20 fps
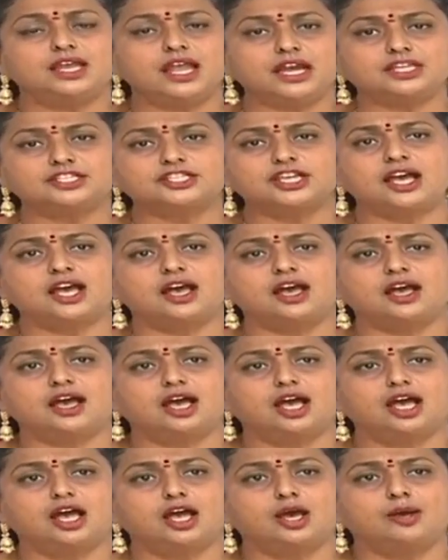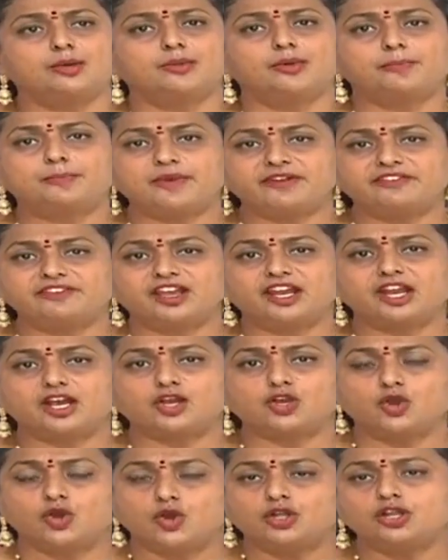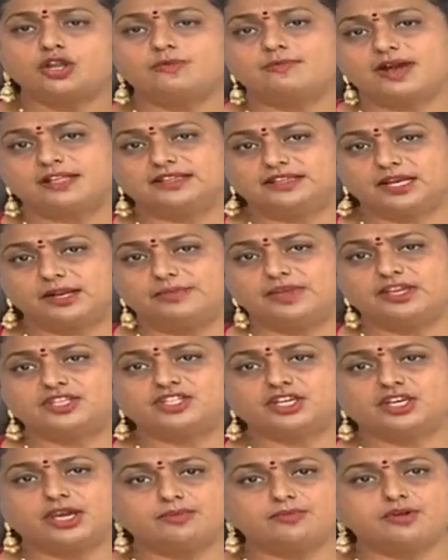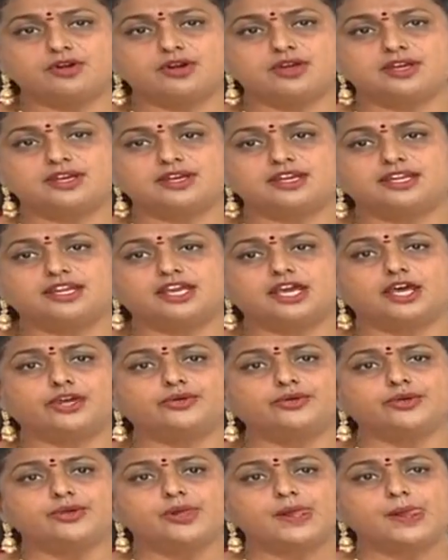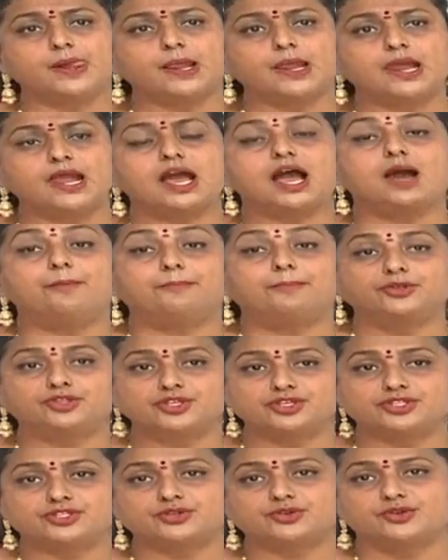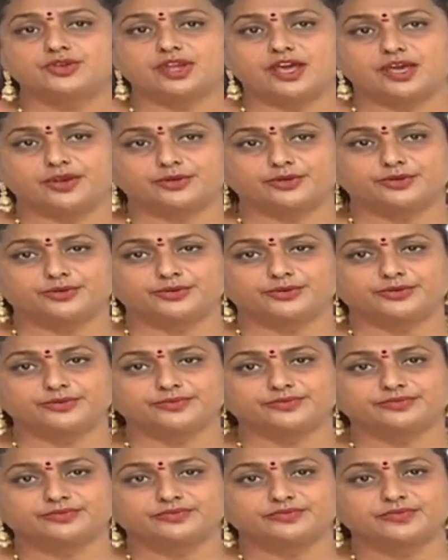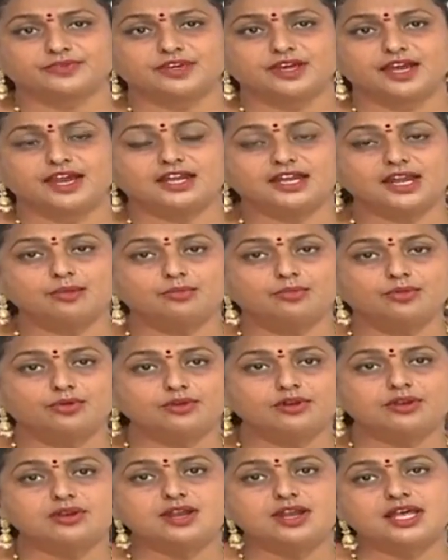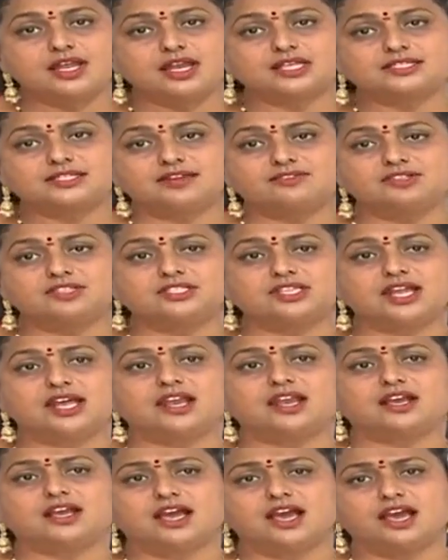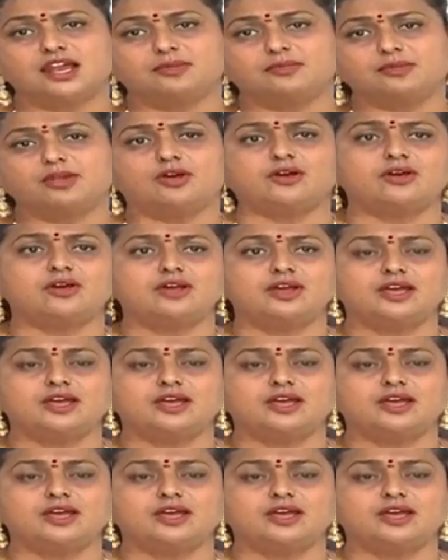లక్ష ముప్పై వేల కోట్లు మాత్రమే జగన్మోహన్ రెడ్డి గారు అప్పు తీసుకున్నారు అంటే మూడున్నర సంవత్సరాల కాలంలో